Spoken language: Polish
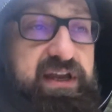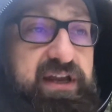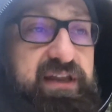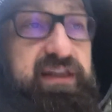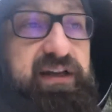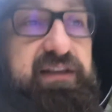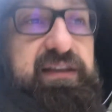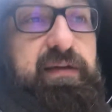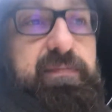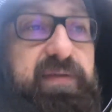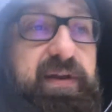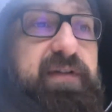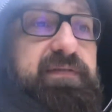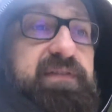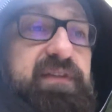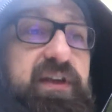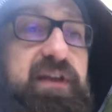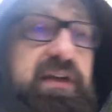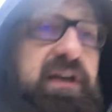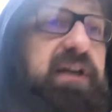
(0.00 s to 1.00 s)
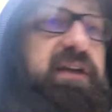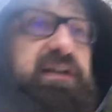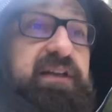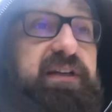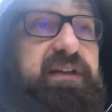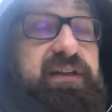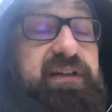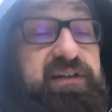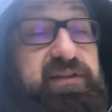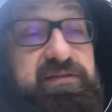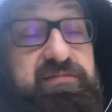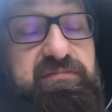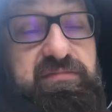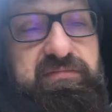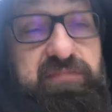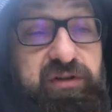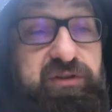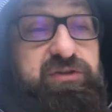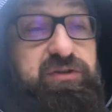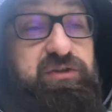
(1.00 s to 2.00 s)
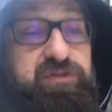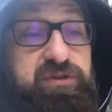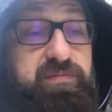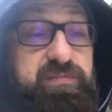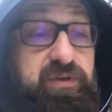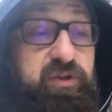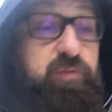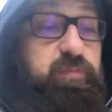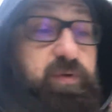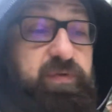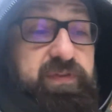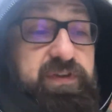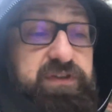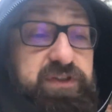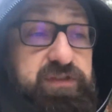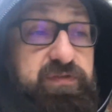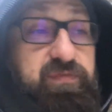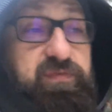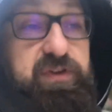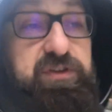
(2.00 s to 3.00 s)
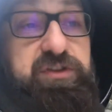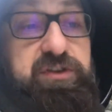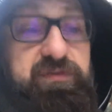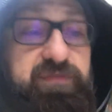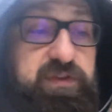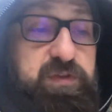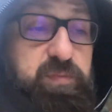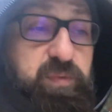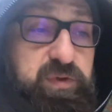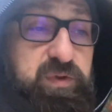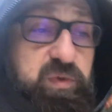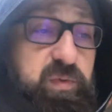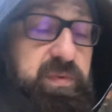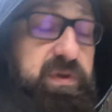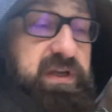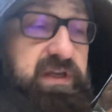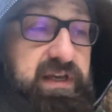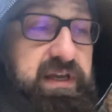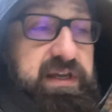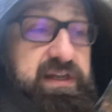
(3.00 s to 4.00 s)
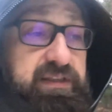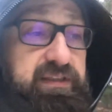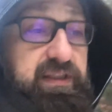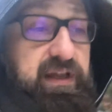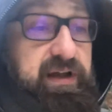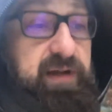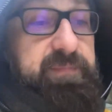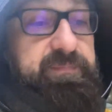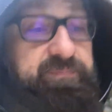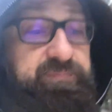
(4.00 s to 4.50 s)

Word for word: tak naprawdę y, o to, żeby odpowiedzieć w właściwy sposób na